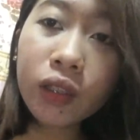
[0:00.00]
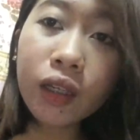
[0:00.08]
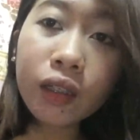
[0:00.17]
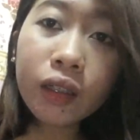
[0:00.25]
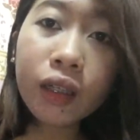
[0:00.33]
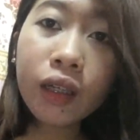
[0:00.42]

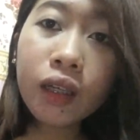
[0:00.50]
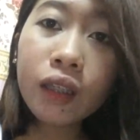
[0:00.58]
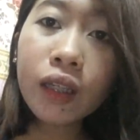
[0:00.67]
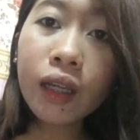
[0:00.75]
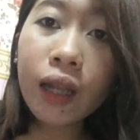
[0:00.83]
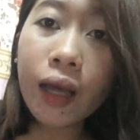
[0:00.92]
ng,
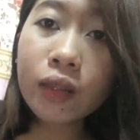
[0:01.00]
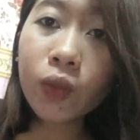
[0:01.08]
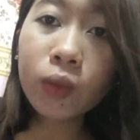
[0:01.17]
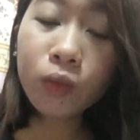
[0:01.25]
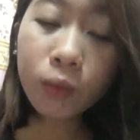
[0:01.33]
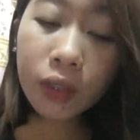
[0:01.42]
ng Lux
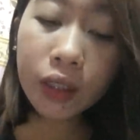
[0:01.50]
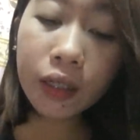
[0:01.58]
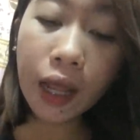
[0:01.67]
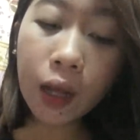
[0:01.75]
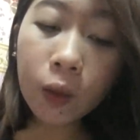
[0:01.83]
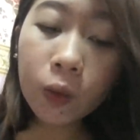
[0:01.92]
White. Bumili
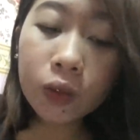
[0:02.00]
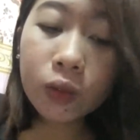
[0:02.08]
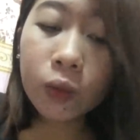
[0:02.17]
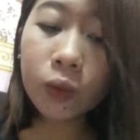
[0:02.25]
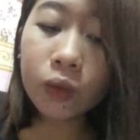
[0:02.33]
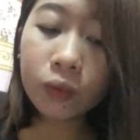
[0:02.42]
na ako.
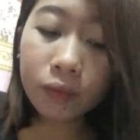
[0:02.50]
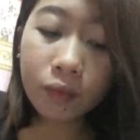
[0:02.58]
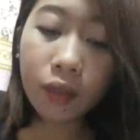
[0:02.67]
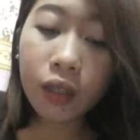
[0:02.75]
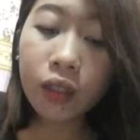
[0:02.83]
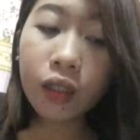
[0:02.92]
So,
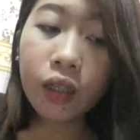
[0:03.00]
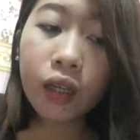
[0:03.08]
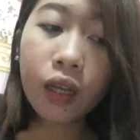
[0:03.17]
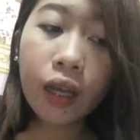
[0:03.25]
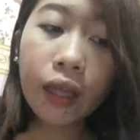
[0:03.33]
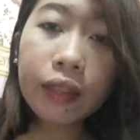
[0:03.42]

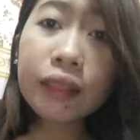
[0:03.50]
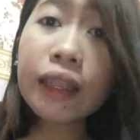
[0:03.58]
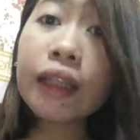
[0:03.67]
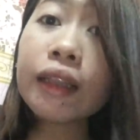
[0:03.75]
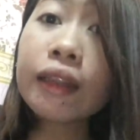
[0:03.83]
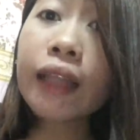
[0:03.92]

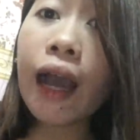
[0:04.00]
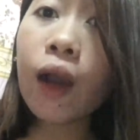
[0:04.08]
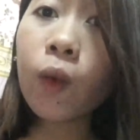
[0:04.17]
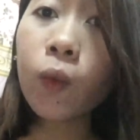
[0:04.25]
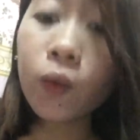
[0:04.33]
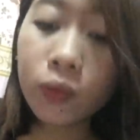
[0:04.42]
until now,